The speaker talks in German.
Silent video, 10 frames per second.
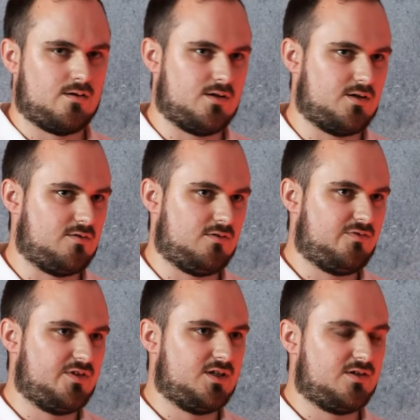Äh, ja,
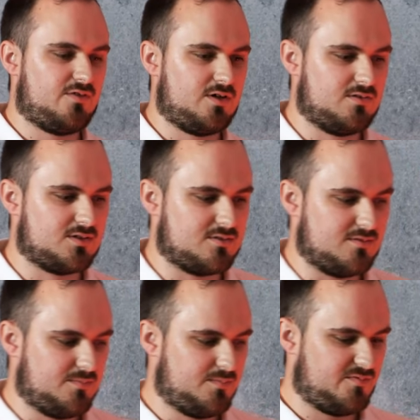auf jeden Fall.
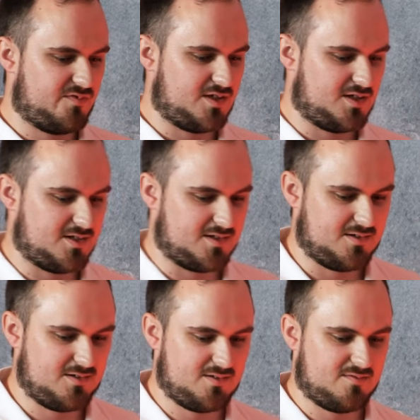Also, wenn äh,
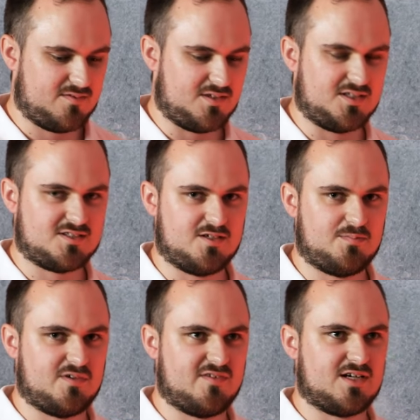wenn jetzt
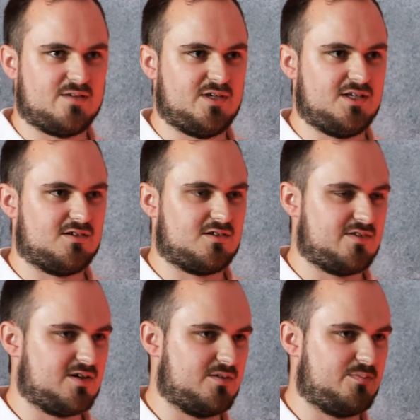jemand wegen mir oder
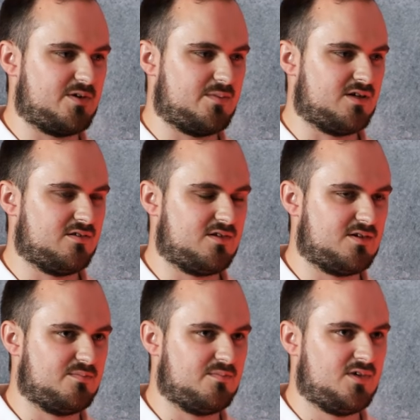wegen jemandem
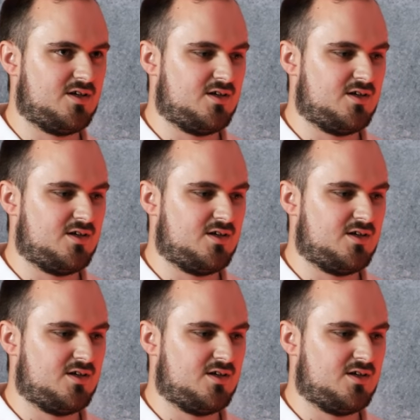anderem,